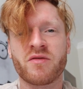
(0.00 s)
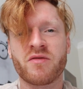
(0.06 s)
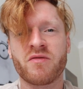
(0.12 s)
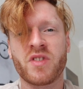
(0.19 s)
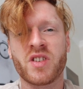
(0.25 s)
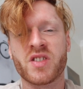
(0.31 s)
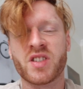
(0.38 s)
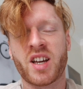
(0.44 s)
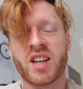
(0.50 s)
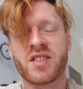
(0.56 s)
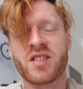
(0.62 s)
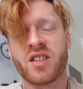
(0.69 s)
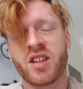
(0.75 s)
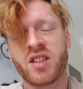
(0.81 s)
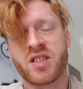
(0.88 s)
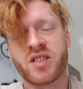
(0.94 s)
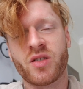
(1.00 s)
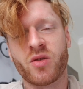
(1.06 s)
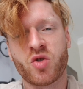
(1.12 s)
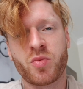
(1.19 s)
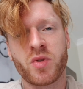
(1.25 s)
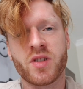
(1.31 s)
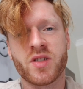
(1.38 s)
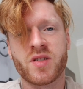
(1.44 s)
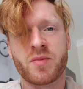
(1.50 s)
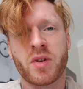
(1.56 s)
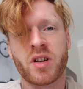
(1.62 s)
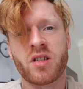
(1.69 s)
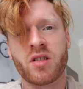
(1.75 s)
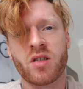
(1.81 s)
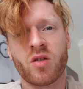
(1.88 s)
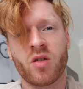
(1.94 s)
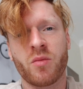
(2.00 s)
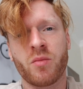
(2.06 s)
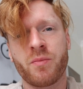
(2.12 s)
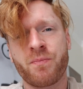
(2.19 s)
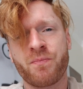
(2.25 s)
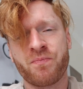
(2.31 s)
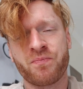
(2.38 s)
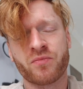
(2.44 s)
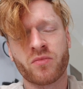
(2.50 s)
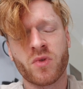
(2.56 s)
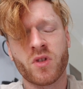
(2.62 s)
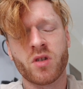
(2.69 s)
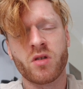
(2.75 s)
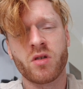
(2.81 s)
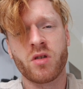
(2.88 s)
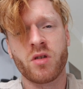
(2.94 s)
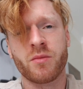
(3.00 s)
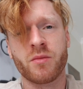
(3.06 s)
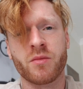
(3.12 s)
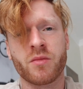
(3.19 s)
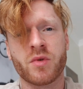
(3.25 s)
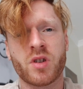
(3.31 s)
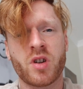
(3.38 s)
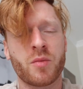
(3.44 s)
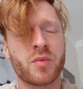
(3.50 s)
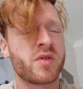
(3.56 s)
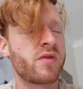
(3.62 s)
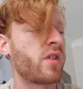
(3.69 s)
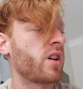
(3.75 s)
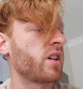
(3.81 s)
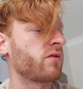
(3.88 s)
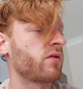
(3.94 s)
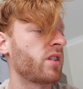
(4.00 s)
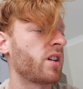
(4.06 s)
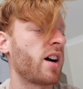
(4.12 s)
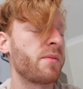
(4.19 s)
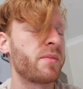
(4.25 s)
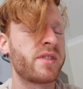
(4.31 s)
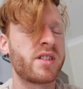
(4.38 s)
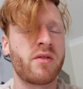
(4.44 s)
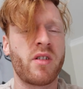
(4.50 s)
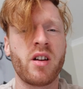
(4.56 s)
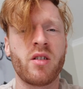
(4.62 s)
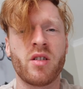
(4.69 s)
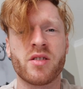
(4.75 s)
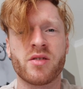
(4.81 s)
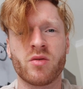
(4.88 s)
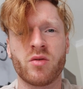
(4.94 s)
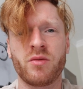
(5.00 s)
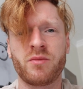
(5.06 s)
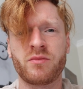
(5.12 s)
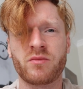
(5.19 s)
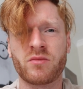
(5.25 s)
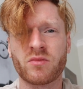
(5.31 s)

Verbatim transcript: Wir sind gestern echt sau spät ins Bett gekommen. Ich glaube, es war irgendwie halb zwei oder so.